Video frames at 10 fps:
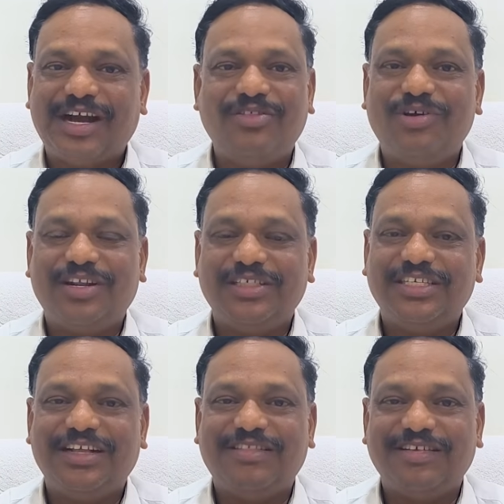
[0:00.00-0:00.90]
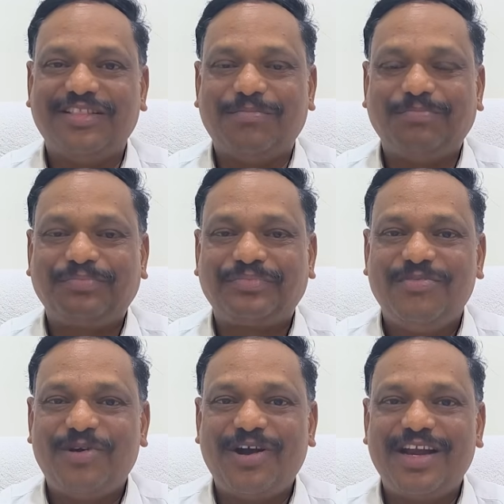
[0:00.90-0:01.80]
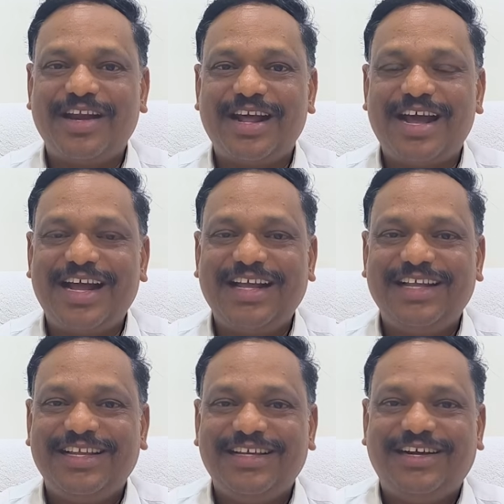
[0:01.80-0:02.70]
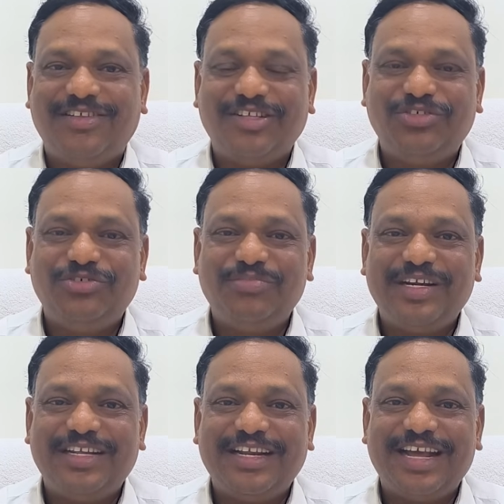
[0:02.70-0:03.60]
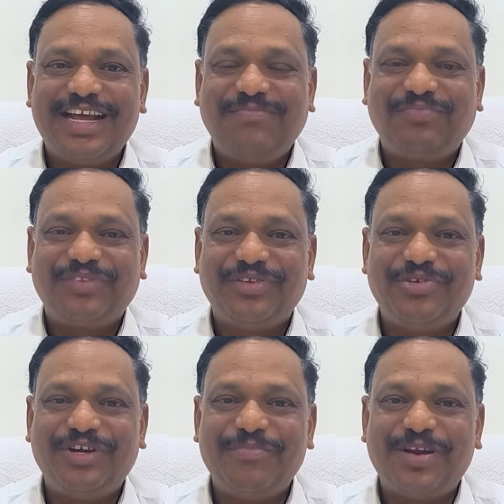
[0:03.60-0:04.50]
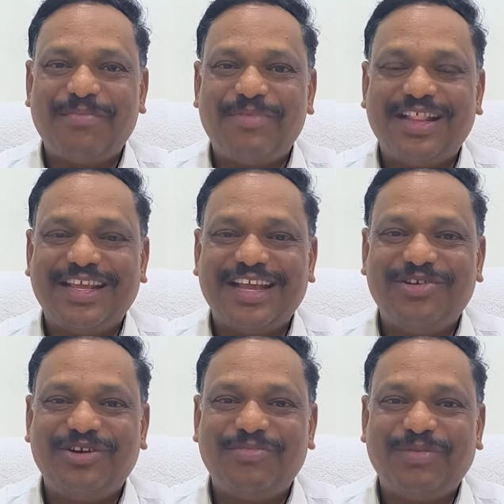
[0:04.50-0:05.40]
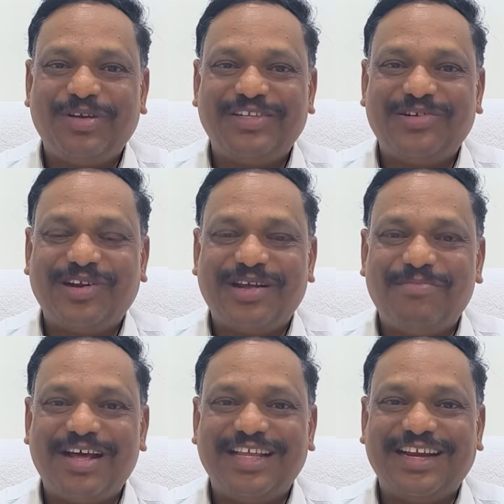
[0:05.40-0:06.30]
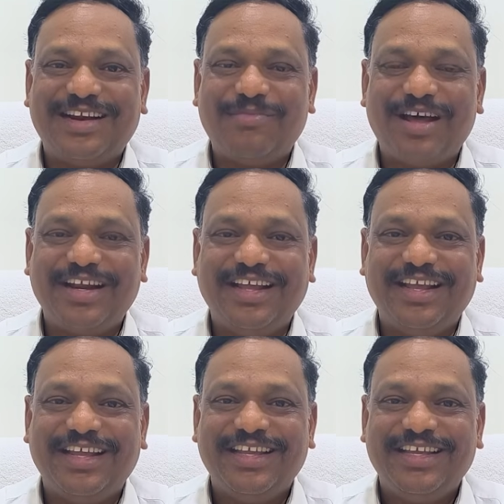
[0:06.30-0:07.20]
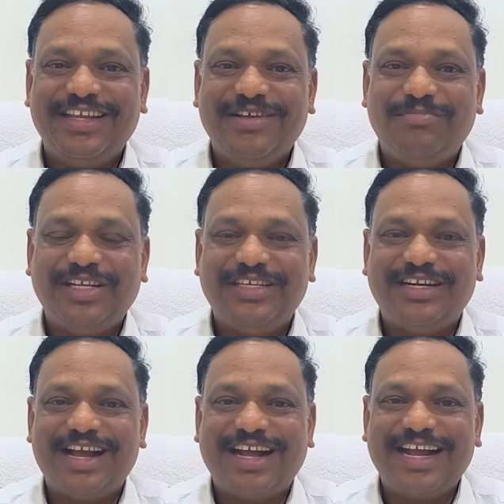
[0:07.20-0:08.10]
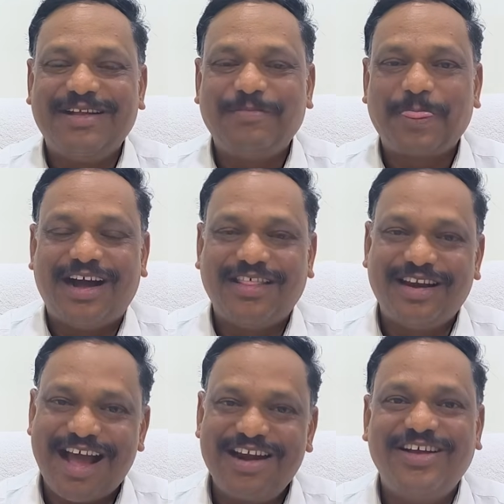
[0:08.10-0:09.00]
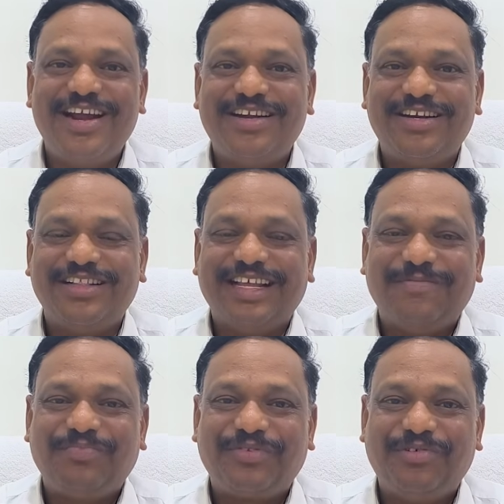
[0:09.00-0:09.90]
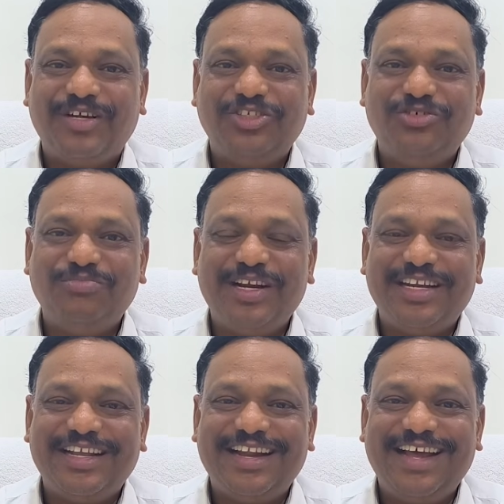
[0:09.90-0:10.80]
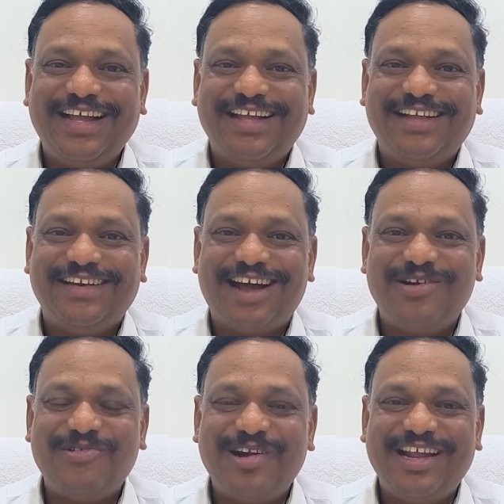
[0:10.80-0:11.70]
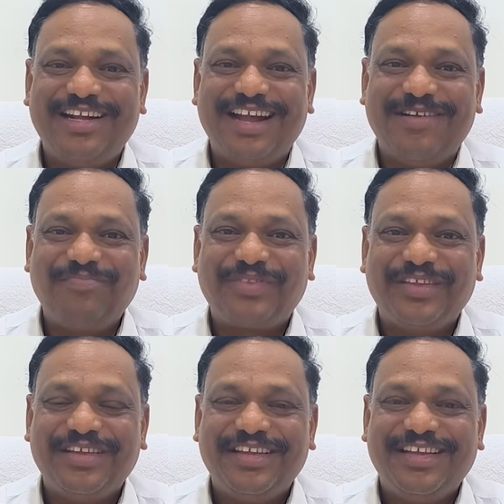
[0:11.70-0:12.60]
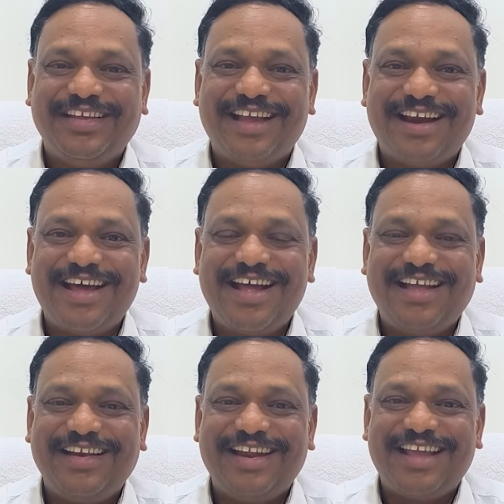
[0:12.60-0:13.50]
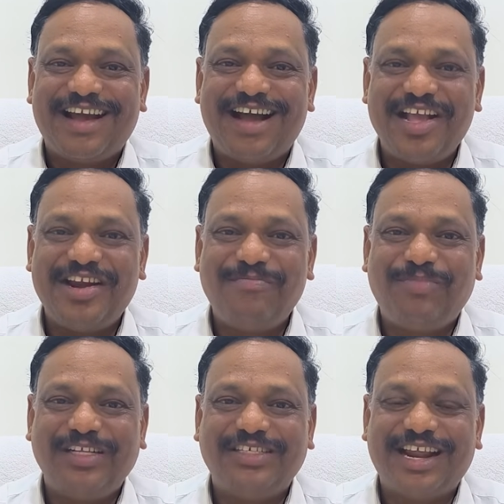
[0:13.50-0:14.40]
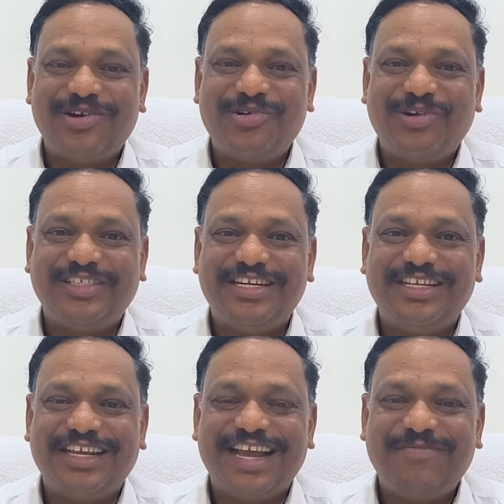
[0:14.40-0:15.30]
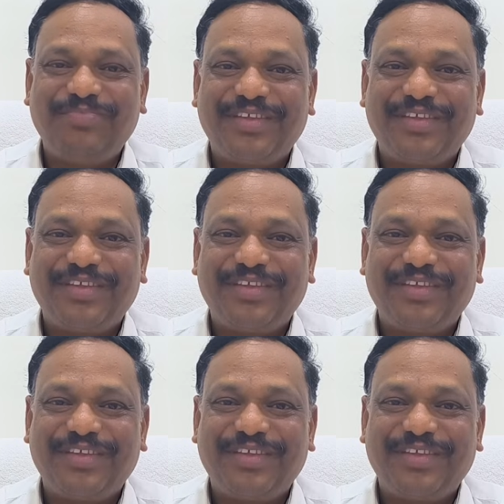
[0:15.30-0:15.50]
அது ஒரு சின்ன திருத்தம் இது போக என்னன்னா அந்த ஜூம் மீட்டிங்கில் யூடியூப்பை நம்பாதீங்க யூடியூப்பில் பேசுகிறவங்க நம்பாதீங்கன்ற மாதிரி பேசியிருக்காங்க அது நானும் கேட்டுட்டு இருந்தேன் உங்கள் ஜூம் மீட்டிங்கில் நானும் உள்ளே இருக்கேன் ஏன்னா நீங்கள் ஆயிரம் ப்ளஸ் இரநூறு வச்சுருக்கீங்க